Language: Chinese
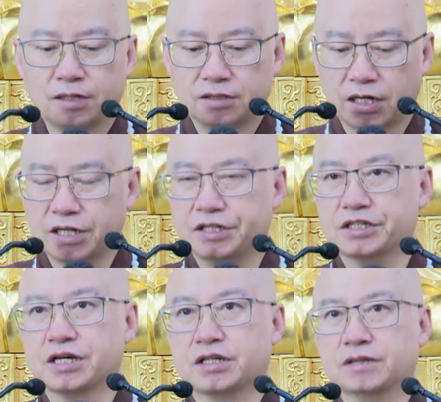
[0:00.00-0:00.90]
再看第
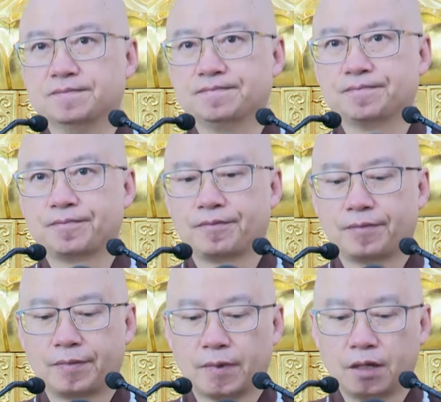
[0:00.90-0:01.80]
三个，
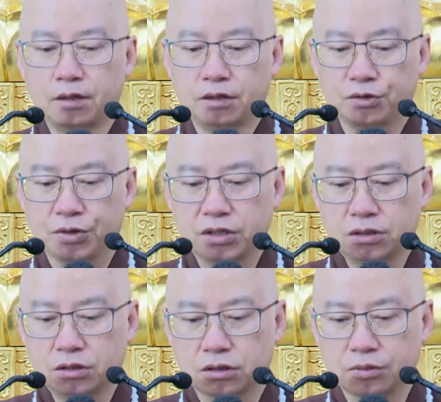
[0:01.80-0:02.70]

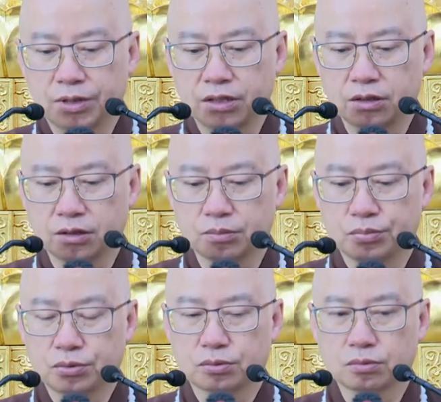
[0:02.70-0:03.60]
云何名
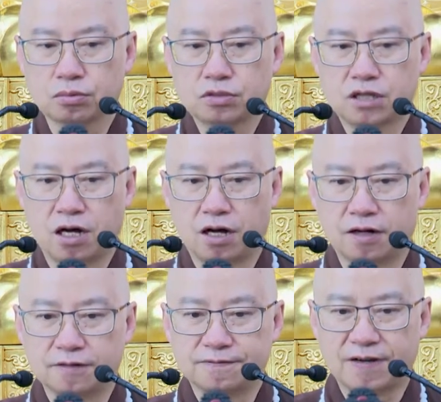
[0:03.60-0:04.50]
菩
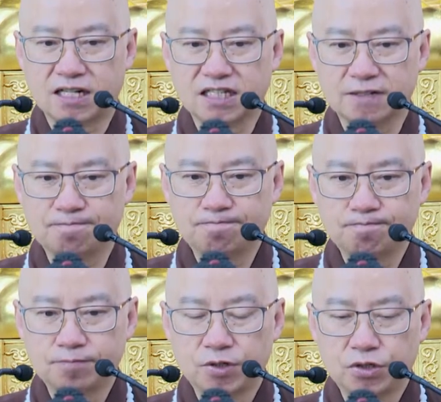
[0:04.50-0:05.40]
萨法忍？
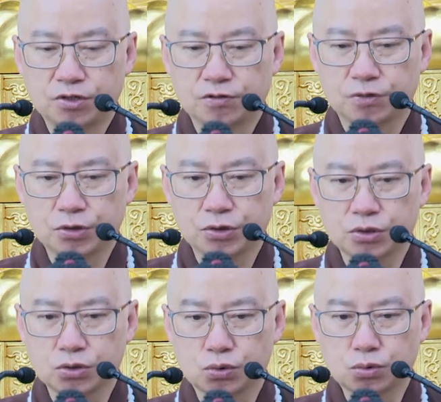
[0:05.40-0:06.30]
佛
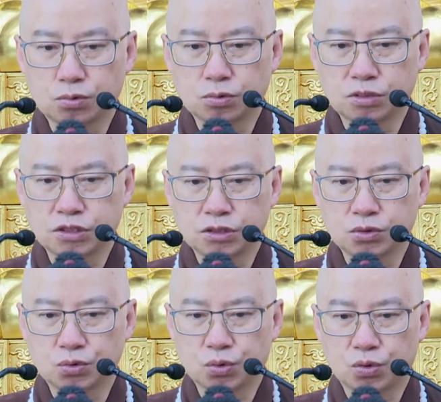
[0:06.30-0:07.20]
与诸
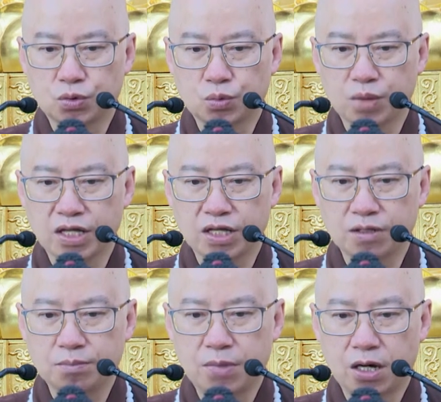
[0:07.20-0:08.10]
经说为
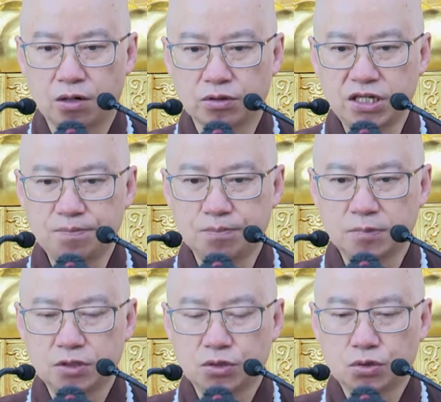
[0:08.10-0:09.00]
妙义，
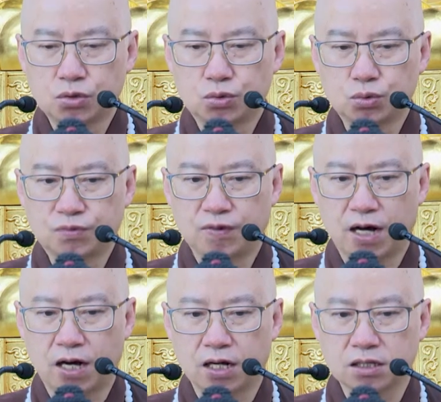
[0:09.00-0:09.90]
诸
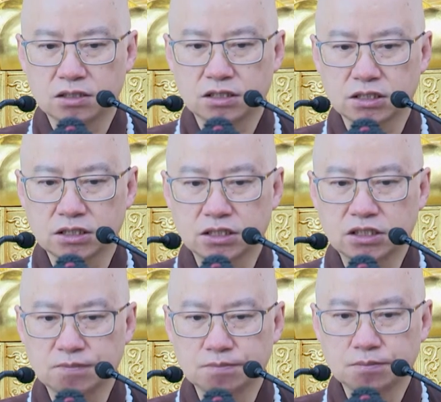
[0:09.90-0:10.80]
法极
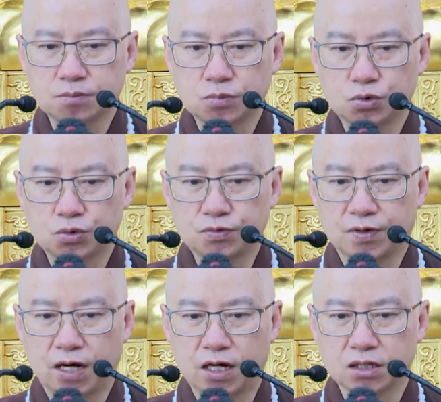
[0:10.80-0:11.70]
净，诸
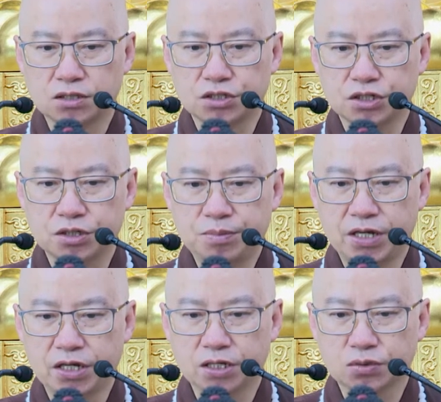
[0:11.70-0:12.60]
法极
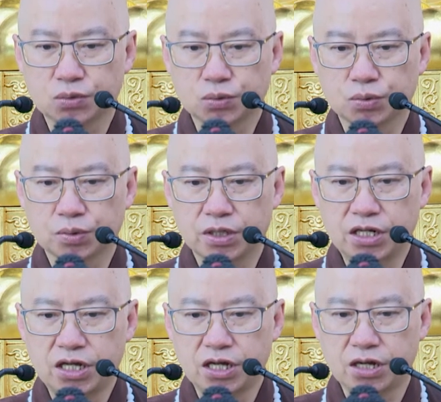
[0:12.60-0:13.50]
灭，如
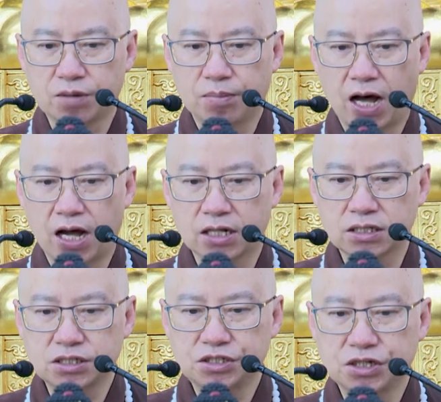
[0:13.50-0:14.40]
涅
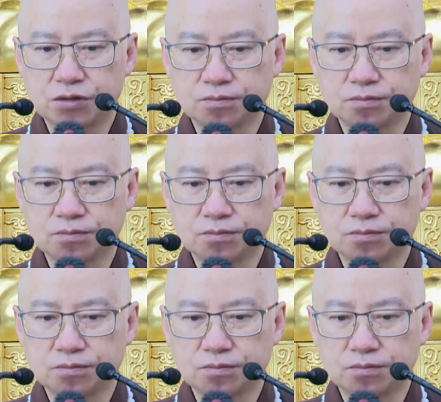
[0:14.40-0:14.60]
盘相。